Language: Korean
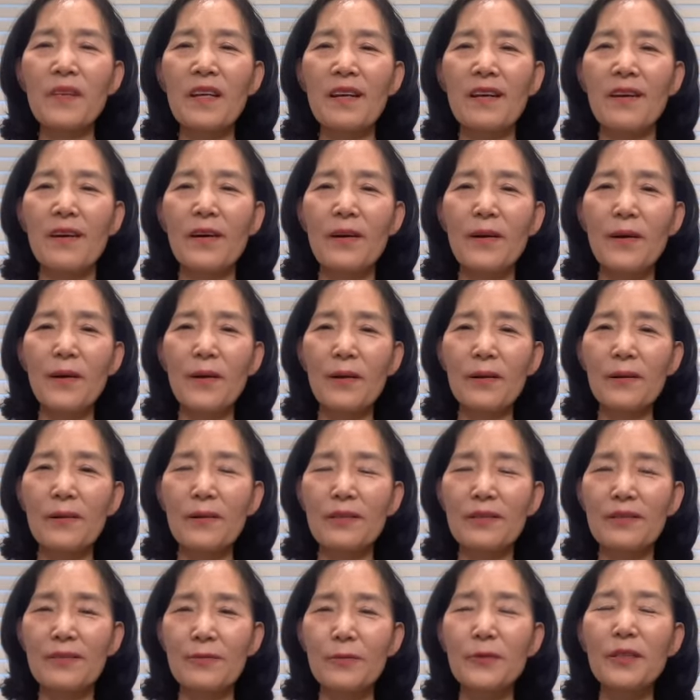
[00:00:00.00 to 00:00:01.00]
어,
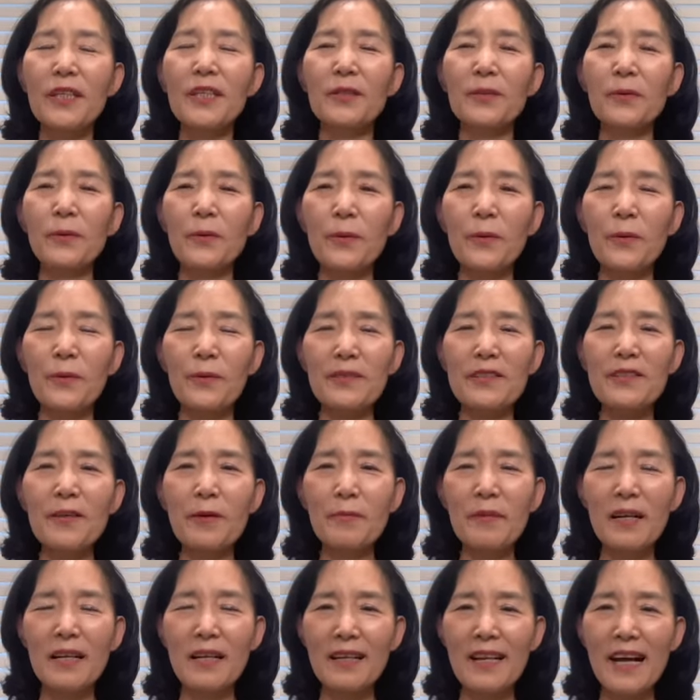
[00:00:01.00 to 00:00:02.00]
우리도
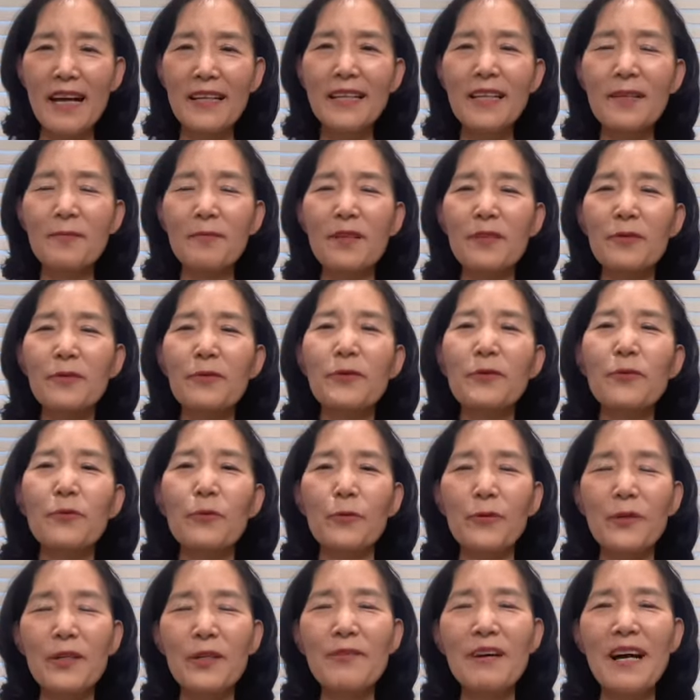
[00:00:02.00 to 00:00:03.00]
정말 하나님께서
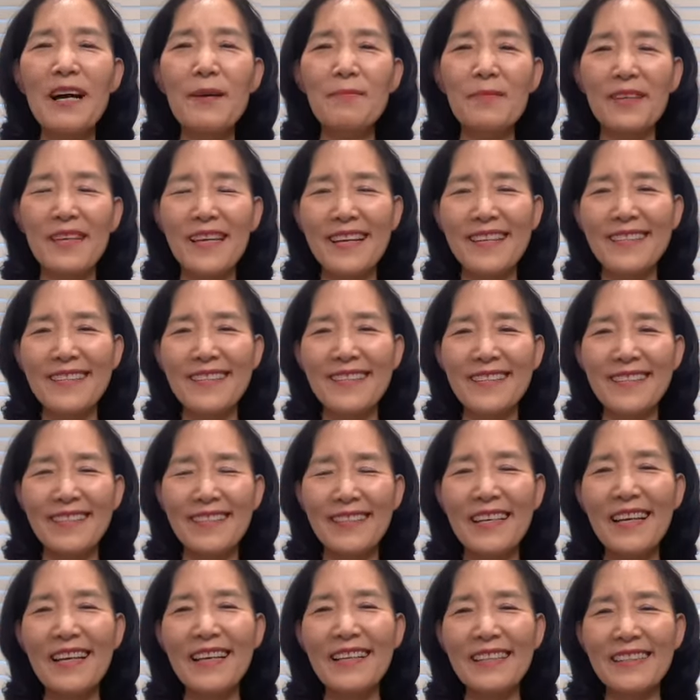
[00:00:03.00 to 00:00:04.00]
우리와 함께 하신
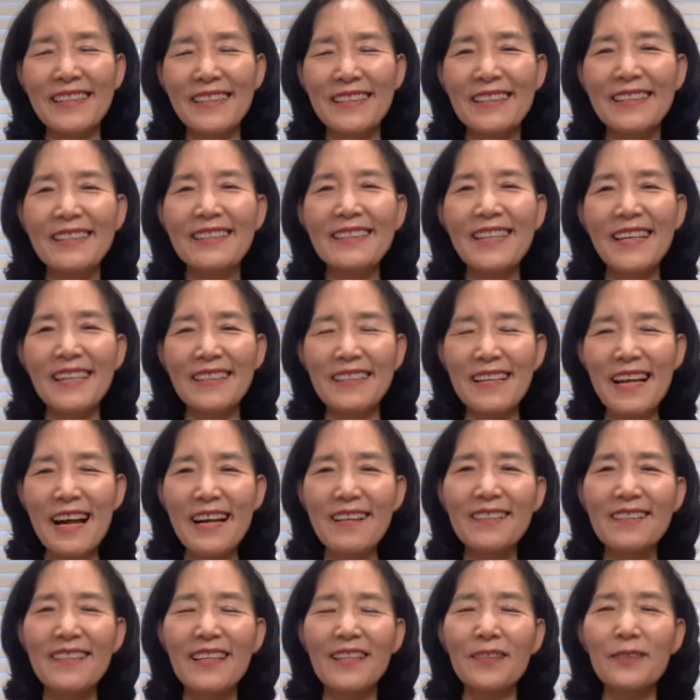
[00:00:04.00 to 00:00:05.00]
그 은혜를
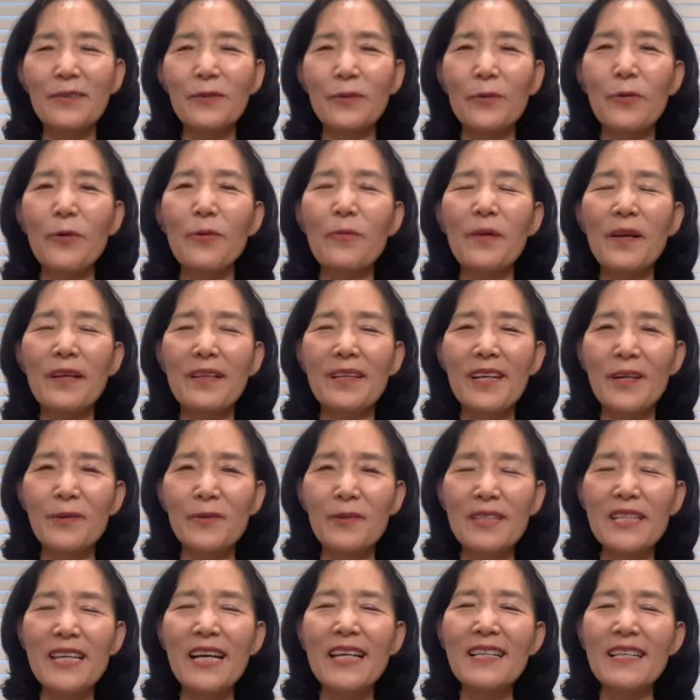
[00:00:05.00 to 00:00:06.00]
항상 또 고백하고
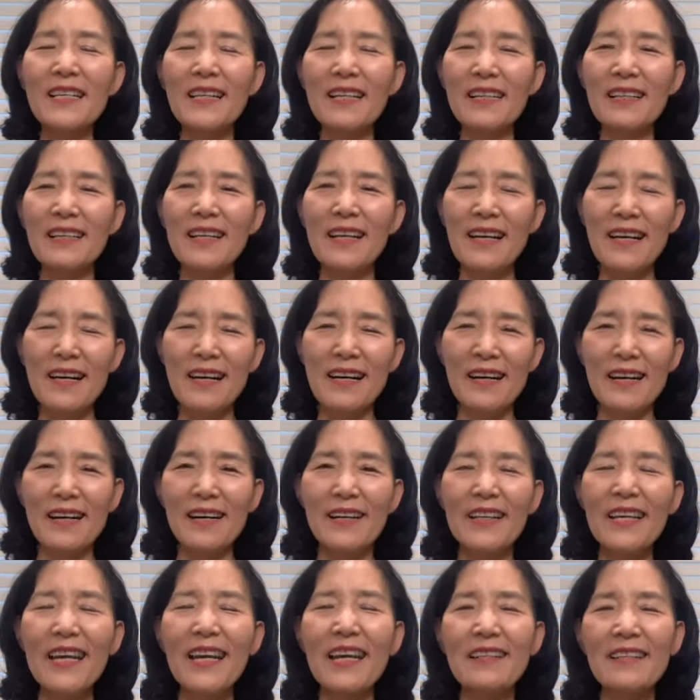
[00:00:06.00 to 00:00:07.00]

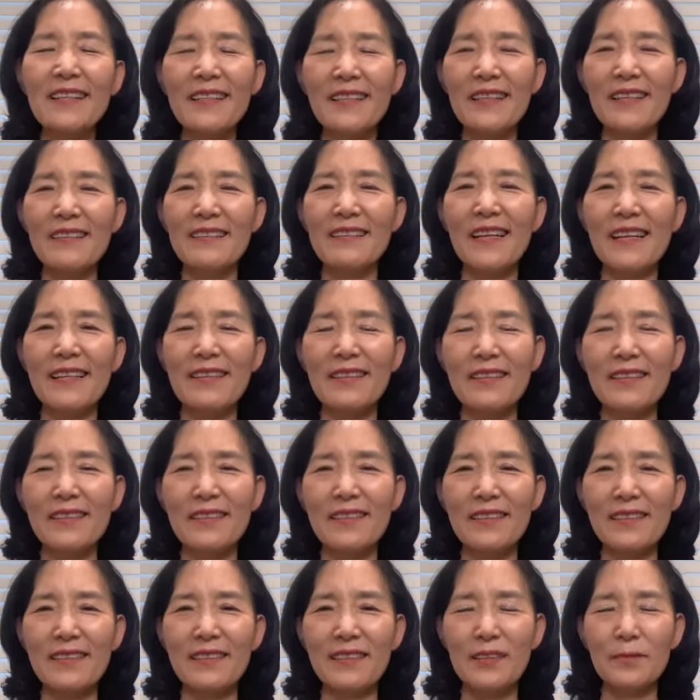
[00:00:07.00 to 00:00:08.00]
찬양해야 되겠다는
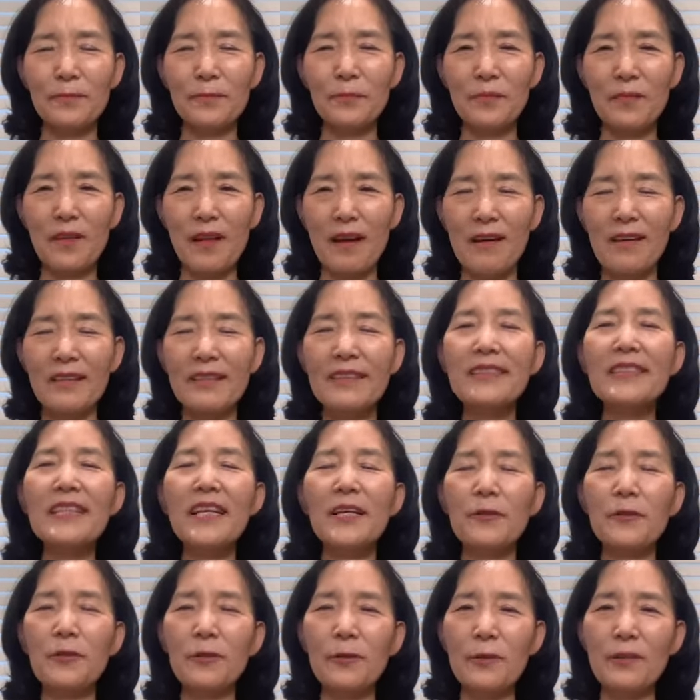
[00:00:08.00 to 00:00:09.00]
그런 어,
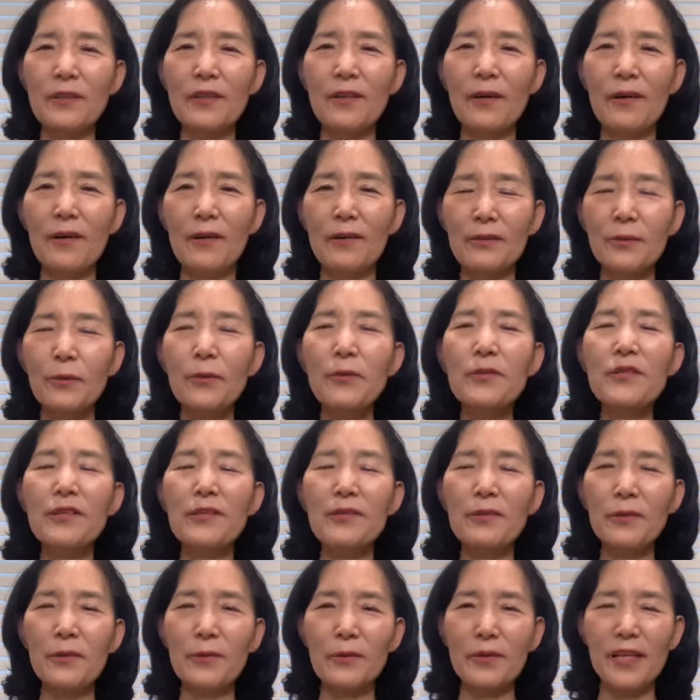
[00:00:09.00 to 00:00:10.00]
은혜도 더
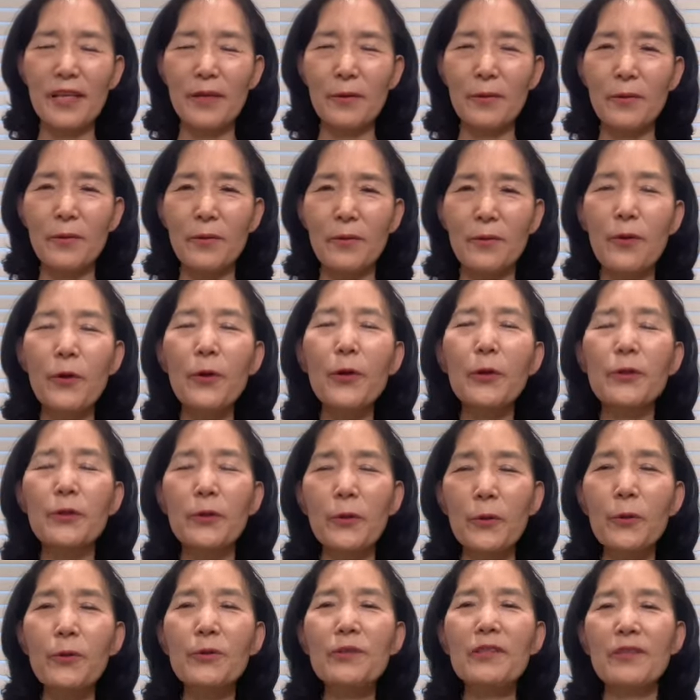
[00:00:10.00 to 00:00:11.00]
도전도 되고
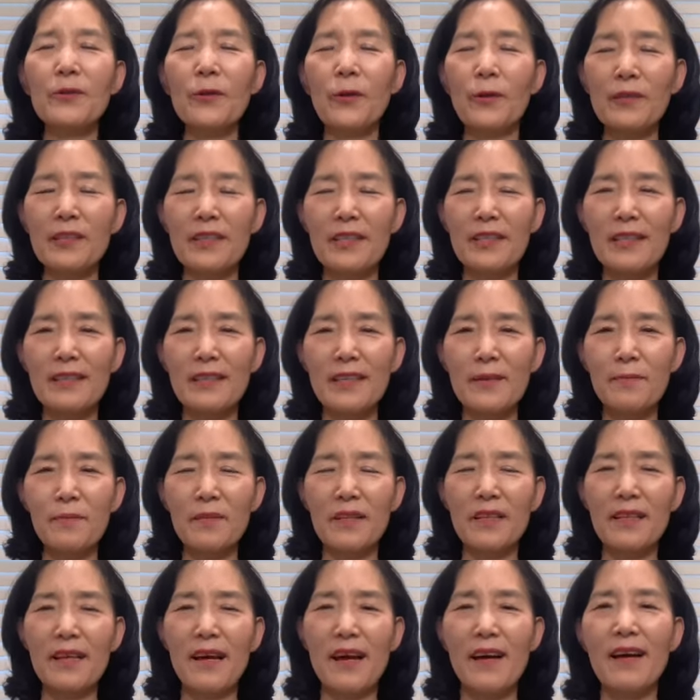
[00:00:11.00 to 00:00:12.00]
교훈도 얻게
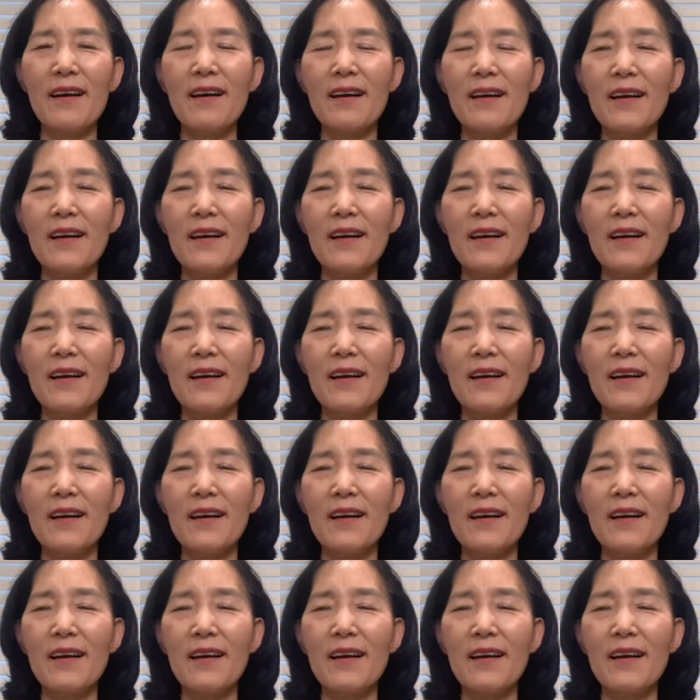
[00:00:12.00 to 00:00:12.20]
됩니다.